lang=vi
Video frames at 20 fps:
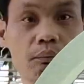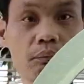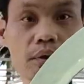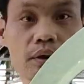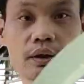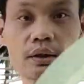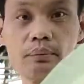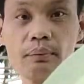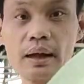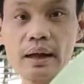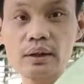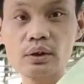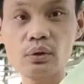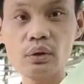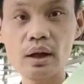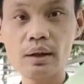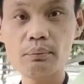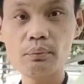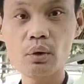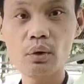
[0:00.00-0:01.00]
cứ mã số
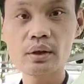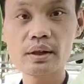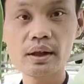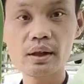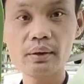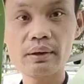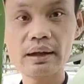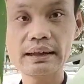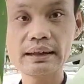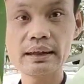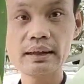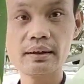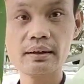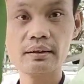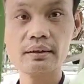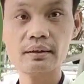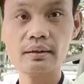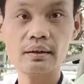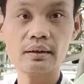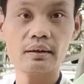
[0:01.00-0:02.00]
21 đi các bác nhé
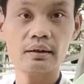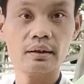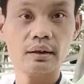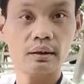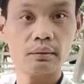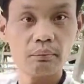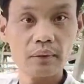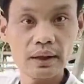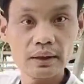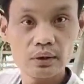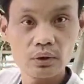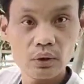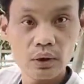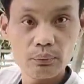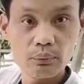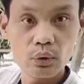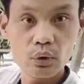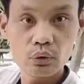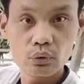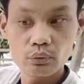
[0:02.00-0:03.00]
mã số
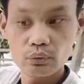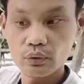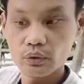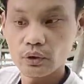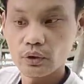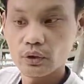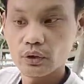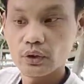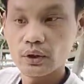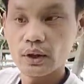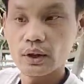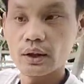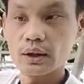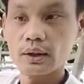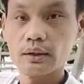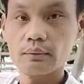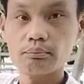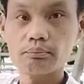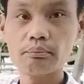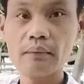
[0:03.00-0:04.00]
21
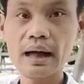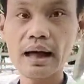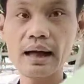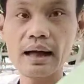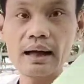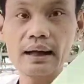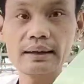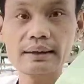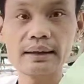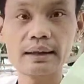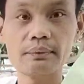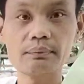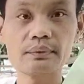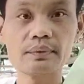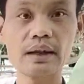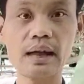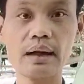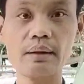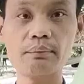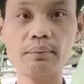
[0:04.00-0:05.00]

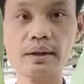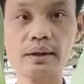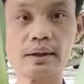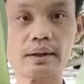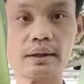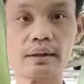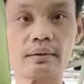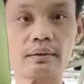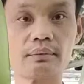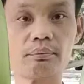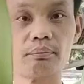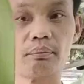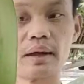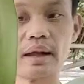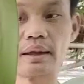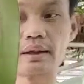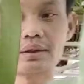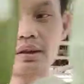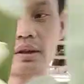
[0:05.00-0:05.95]
380 nghìn bán cho